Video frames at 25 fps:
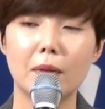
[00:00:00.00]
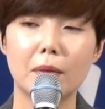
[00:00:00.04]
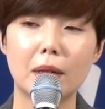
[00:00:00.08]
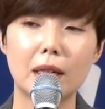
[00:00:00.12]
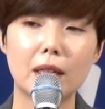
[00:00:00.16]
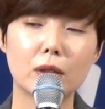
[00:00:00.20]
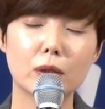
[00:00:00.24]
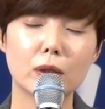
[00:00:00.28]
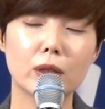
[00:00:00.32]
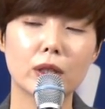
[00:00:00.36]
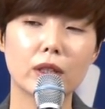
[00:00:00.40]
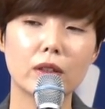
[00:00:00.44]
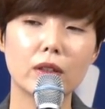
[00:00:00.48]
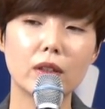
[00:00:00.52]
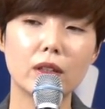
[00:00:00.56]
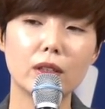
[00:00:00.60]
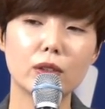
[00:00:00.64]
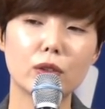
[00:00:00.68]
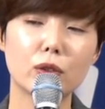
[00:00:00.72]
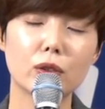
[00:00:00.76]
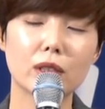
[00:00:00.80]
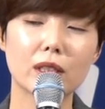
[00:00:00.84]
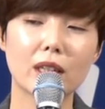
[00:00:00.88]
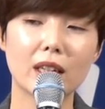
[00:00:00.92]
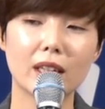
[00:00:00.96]
바로 그러한
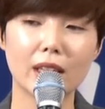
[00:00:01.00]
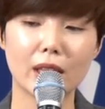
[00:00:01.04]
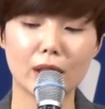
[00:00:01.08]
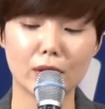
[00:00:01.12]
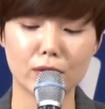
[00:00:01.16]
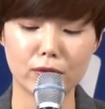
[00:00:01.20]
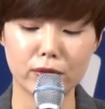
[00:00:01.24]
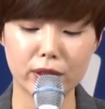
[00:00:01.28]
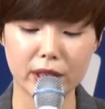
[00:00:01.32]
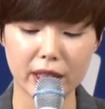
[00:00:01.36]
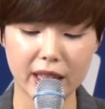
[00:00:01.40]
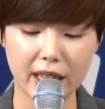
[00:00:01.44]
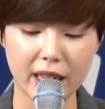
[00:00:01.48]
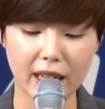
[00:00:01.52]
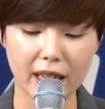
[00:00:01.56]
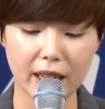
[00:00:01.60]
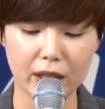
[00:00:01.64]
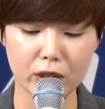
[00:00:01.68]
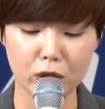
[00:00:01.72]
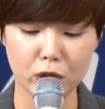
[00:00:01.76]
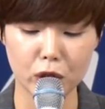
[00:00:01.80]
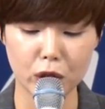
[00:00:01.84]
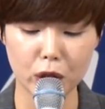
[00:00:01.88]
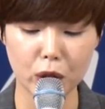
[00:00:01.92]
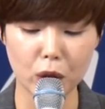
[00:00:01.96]
순간에
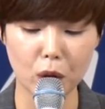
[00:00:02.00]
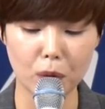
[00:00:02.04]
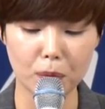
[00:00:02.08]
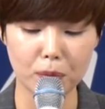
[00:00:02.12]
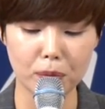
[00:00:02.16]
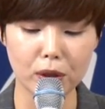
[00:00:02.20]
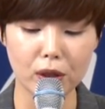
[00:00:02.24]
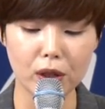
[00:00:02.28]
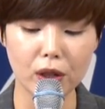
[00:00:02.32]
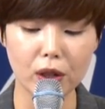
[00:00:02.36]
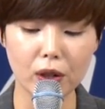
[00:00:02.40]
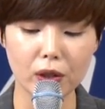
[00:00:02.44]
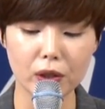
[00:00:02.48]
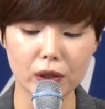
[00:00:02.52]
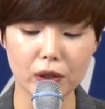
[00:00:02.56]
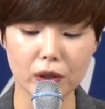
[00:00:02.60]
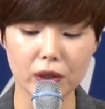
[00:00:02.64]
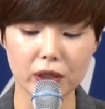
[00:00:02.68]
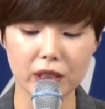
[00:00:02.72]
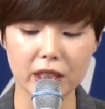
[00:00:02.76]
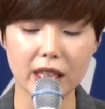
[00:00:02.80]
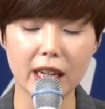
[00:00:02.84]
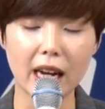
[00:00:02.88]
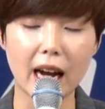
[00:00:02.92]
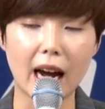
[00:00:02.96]
우리가 뒤로
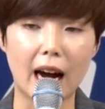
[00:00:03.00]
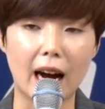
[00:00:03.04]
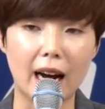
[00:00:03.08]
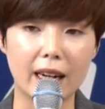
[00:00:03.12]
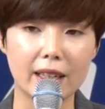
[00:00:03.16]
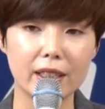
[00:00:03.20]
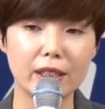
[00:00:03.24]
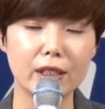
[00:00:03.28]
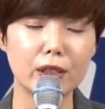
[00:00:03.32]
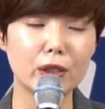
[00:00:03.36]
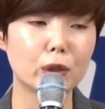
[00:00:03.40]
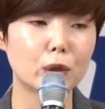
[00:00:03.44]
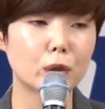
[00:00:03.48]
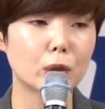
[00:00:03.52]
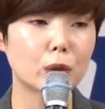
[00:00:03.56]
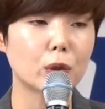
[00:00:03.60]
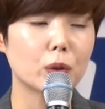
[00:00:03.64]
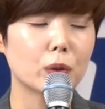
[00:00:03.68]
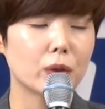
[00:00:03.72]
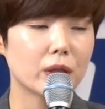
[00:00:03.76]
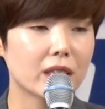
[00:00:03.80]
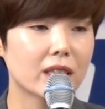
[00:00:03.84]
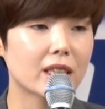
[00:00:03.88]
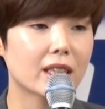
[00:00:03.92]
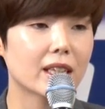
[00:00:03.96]
물러서지 않을
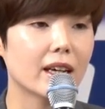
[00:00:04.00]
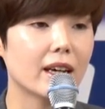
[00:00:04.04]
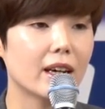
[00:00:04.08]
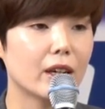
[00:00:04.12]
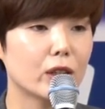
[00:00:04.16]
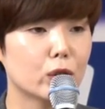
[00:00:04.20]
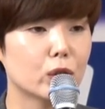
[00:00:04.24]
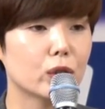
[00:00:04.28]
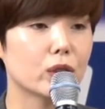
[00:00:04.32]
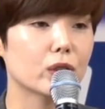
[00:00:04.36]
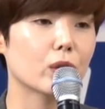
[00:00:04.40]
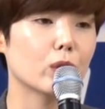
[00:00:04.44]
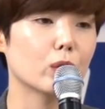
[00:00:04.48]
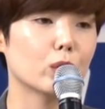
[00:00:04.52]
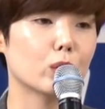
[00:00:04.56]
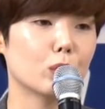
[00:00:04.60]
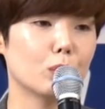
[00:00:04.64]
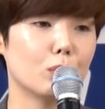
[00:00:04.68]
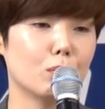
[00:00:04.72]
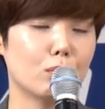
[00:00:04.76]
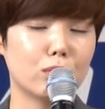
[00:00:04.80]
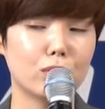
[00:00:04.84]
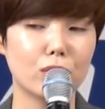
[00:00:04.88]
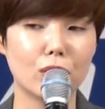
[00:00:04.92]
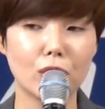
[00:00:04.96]
수 있게 해주는
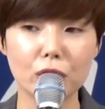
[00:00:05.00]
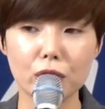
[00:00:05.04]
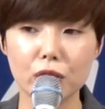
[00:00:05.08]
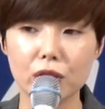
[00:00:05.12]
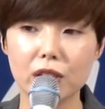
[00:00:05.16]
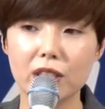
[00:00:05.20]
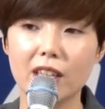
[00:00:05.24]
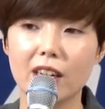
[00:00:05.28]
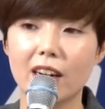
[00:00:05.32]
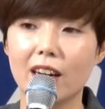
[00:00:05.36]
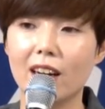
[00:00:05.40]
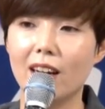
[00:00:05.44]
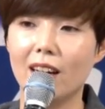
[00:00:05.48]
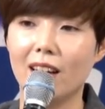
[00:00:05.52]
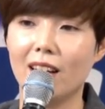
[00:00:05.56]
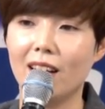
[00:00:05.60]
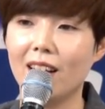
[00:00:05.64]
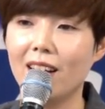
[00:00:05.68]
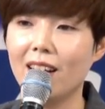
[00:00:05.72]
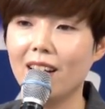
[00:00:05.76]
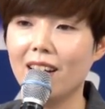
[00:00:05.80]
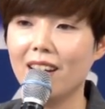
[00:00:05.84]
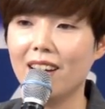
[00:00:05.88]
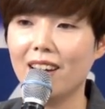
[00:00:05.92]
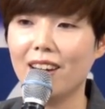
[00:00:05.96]
것은
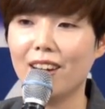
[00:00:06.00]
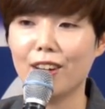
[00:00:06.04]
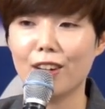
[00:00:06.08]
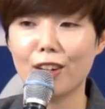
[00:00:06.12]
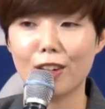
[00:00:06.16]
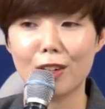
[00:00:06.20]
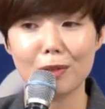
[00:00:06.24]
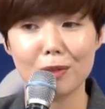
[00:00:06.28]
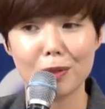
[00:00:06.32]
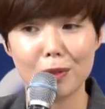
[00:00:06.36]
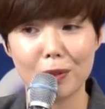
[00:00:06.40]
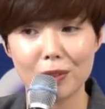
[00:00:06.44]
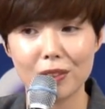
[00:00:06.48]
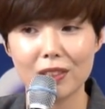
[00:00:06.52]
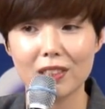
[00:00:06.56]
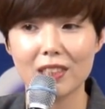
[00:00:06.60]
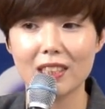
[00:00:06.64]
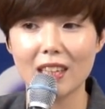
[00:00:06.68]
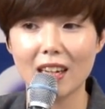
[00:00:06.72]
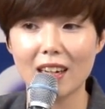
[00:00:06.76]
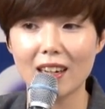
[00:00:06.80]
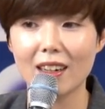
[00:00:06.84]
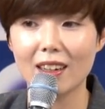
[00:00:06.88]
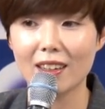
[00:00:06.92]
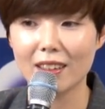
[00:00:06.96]
무엇이냐? 그런 것은
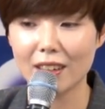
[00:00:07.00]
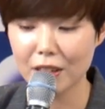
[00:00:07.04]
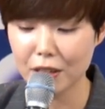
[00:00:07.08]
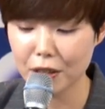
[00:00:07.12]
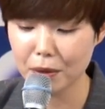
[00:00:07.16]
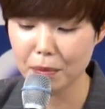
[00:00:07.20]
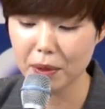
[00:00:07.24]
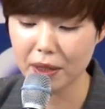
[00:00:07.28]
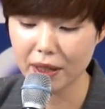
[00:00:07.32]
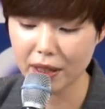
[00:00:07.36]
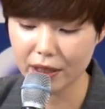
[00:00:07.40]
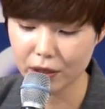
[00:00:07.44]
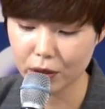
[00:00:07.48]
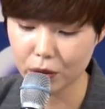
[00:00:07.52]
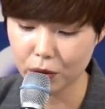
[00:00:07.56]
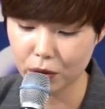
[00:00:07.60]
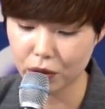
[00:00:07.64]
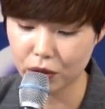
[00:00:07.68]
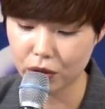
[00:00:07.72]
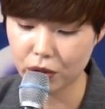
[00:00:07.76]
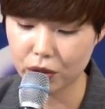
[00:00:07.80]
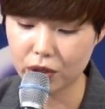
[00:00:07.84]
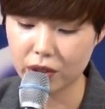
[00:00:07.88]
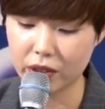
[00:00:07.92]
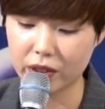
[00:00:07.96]
사랑의 힘이라는
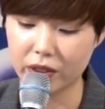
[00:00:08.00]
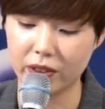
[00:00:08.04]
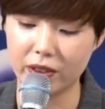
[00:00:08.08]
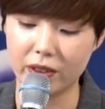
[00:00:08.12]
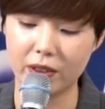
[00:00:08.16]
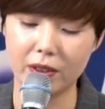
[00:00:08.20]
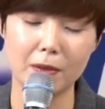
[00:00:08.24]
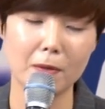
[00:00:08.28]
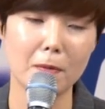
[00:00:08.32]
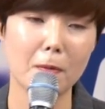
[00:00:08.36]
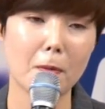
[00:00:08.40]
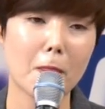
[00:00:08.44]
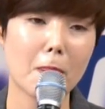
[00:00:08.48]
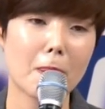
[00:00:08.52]
것이죠.